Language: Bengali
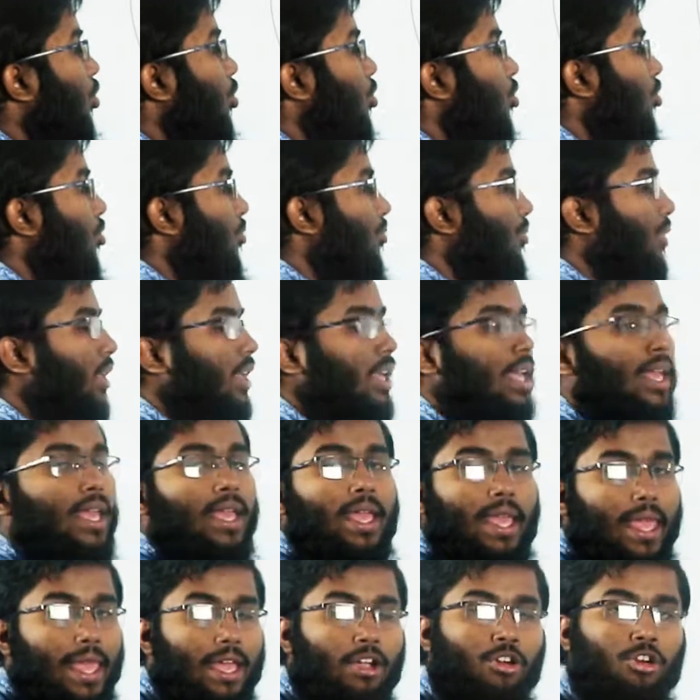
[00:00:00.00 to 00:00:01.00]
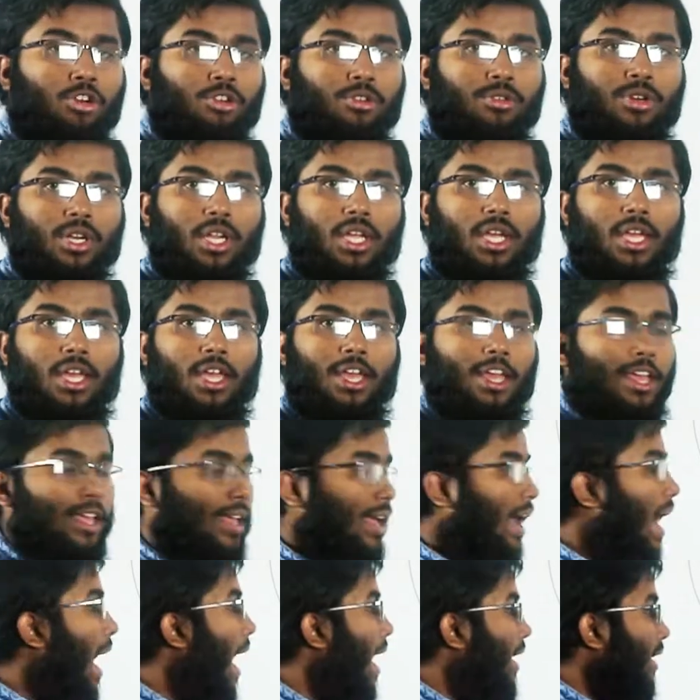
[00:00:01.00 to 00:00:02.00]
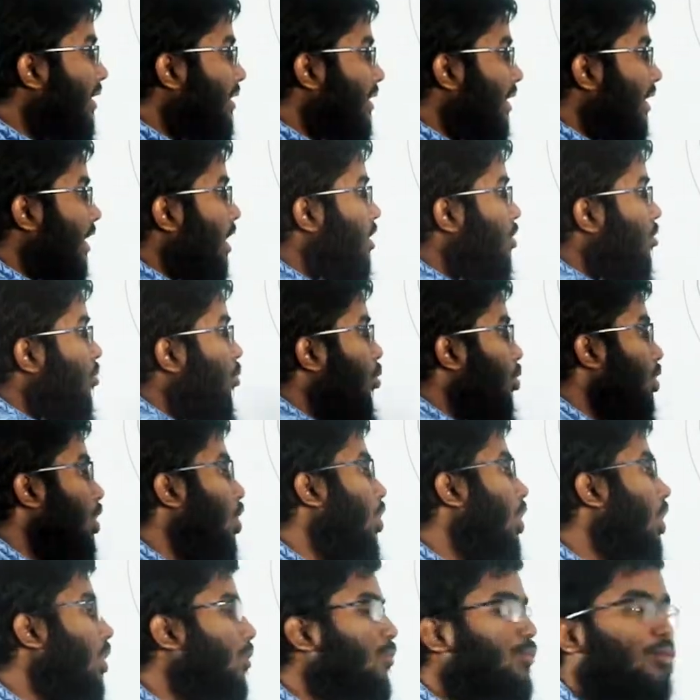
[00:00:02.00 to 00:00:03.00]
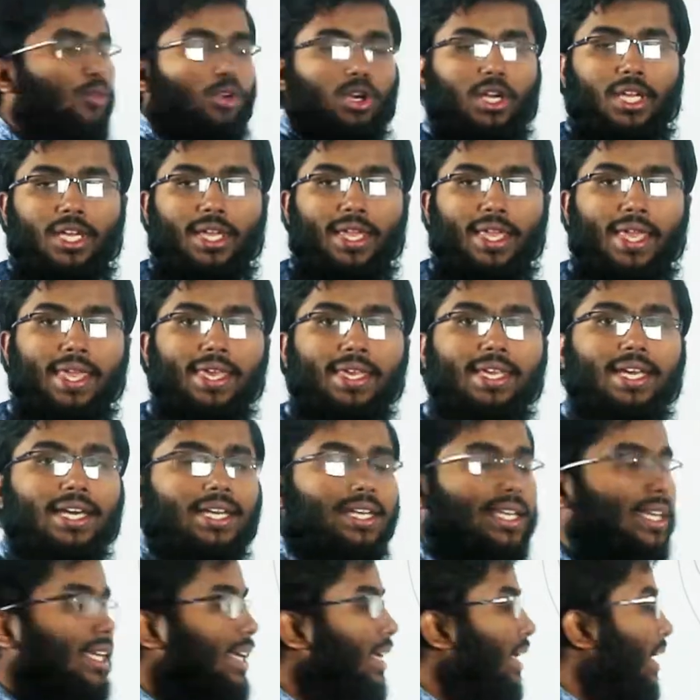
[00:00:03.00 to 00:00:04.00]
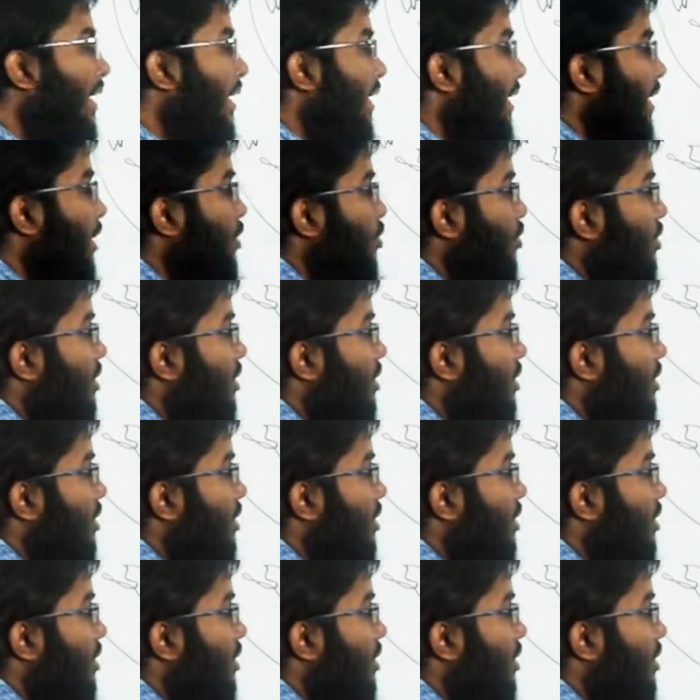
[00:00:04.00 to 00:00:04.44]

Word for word: হলো এখন আগের থেকে একটু মোটা হওয়ার ফলে এইখানে কিছু